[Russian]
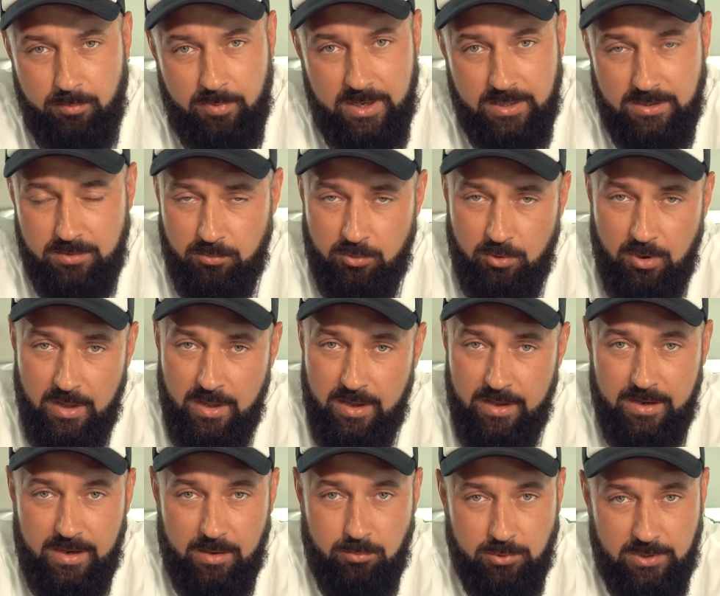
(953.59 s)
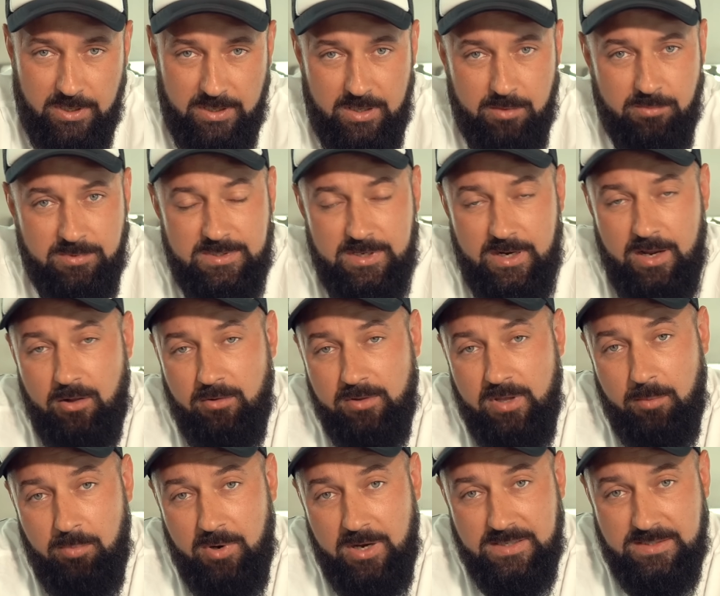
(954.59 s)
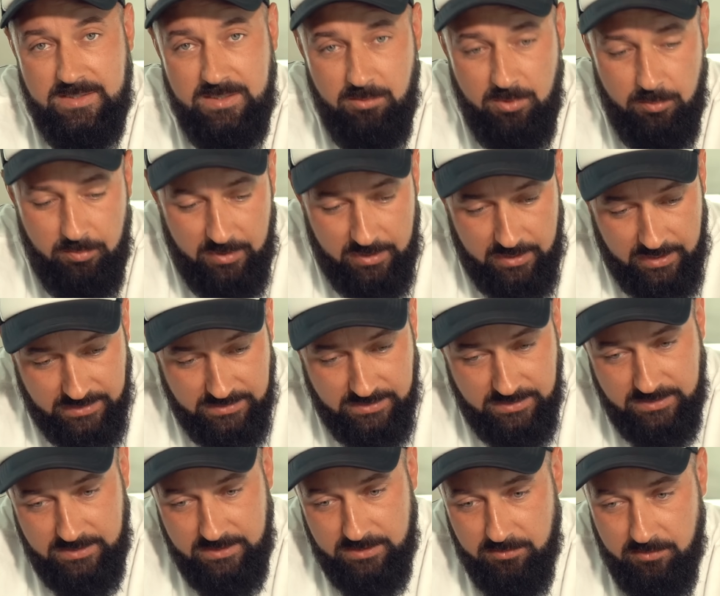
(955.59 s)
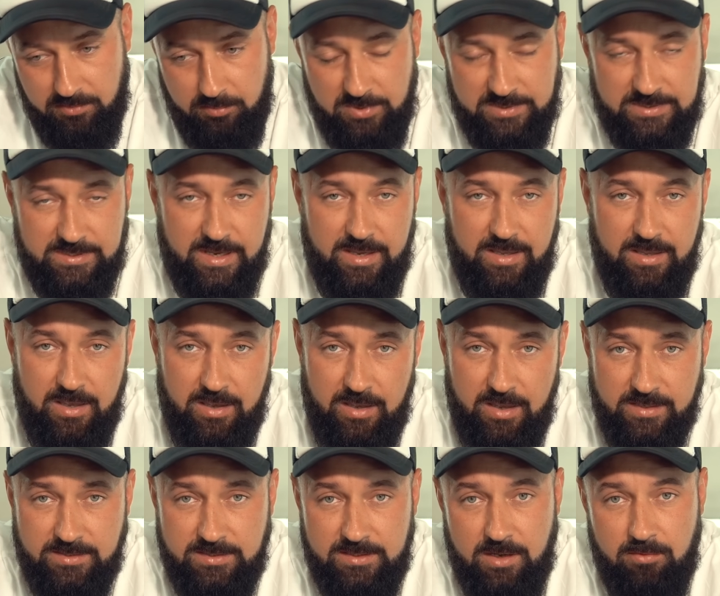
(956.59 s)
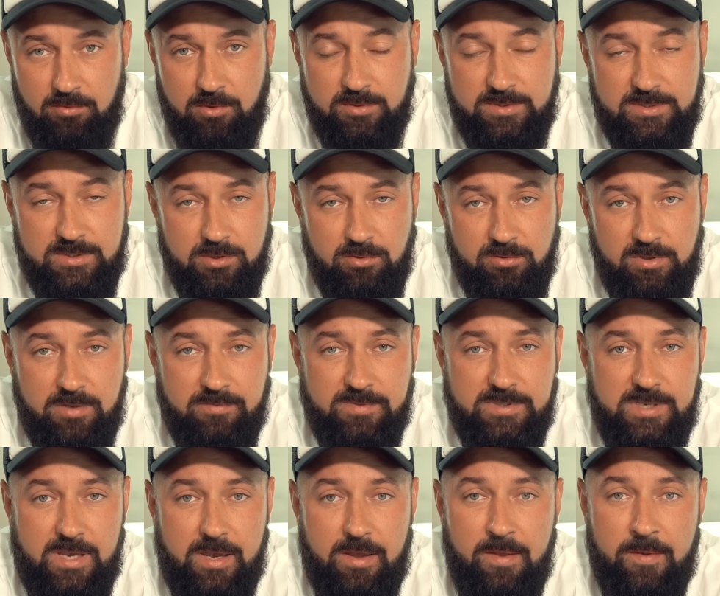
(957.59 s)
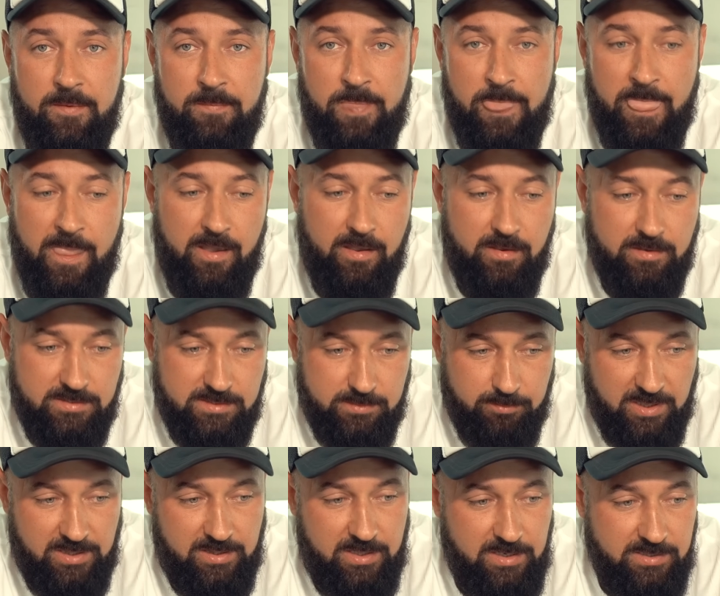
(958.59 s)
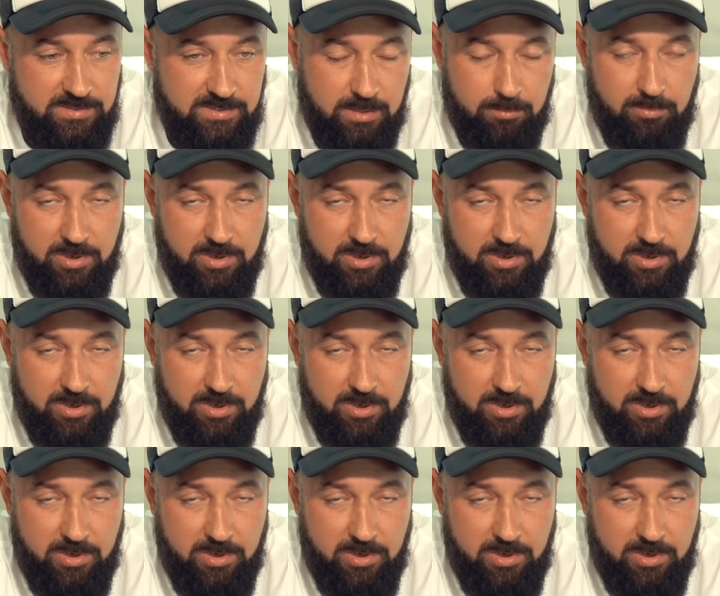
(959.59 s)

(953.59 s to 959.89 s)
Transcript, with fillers: Поэтому, кому такие материалы необходимы, переходите в описание, я оставлю ссылки все. Смотрите,